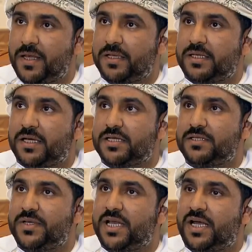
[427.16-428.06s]

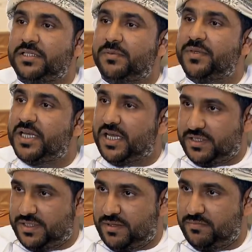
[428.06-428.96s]
تنقسم إلى عدد من
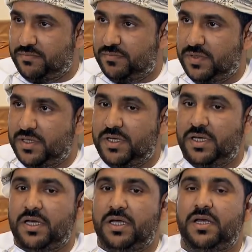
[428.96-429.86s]
الأقسام
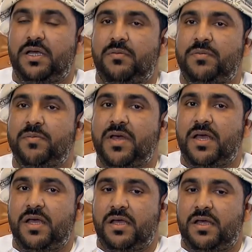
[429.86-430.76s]
آه،
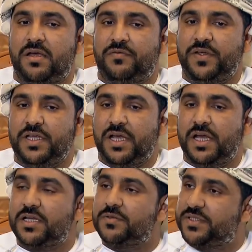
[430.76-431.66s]
بما فيها
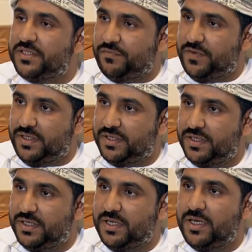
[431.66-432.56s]
قسم التنفيذ
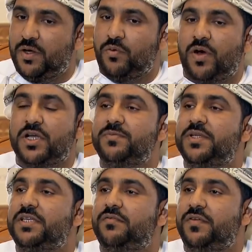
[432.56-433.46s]
وقسم
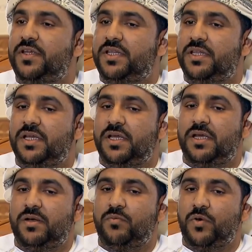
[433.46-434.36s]
التنفيذ
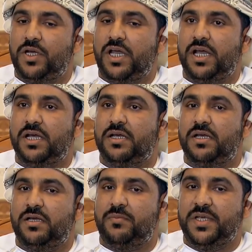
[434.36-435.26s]
ملحق
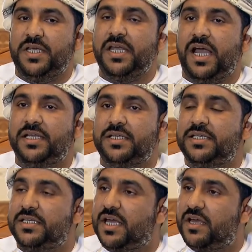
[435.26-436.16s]
به عدد
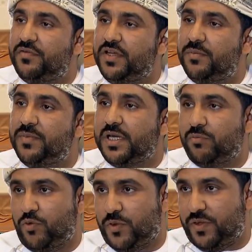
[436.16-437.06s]
كافي من
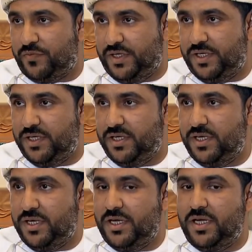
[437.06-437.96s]
الموظفين
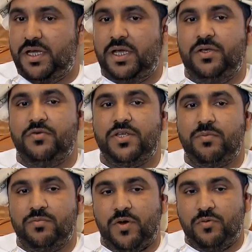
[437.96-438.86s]
آه،
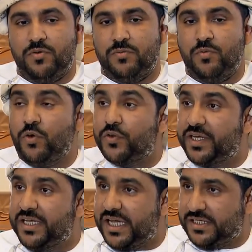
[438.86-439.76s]
يسموا
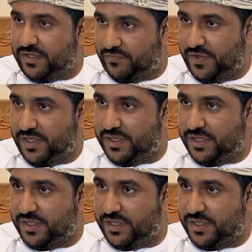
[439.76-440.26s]
محضري التنفيذ